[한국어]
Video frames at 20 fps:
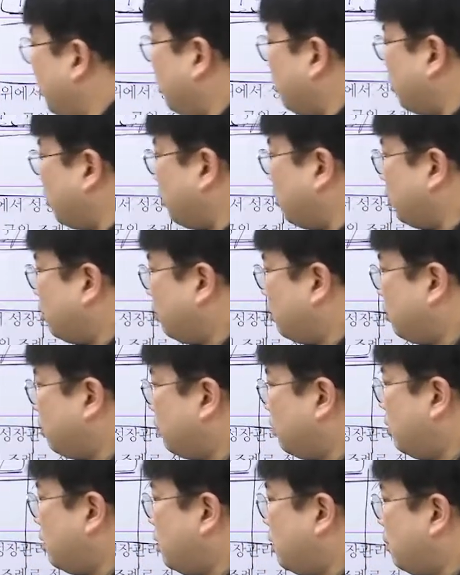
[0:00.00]
몇 프로?
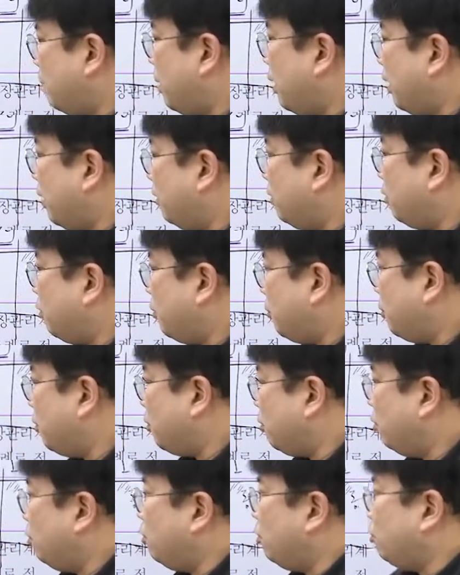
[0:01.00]
125%
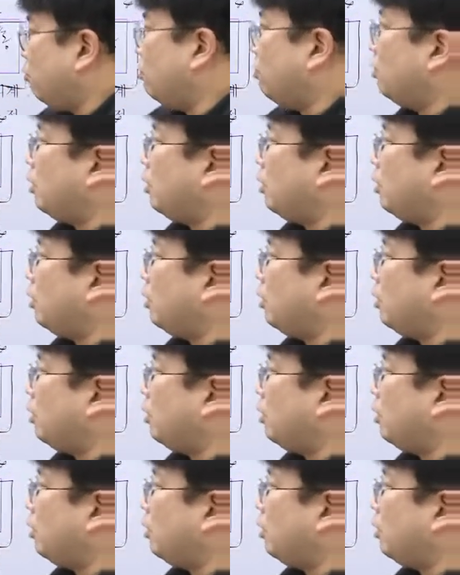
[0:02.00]
올려준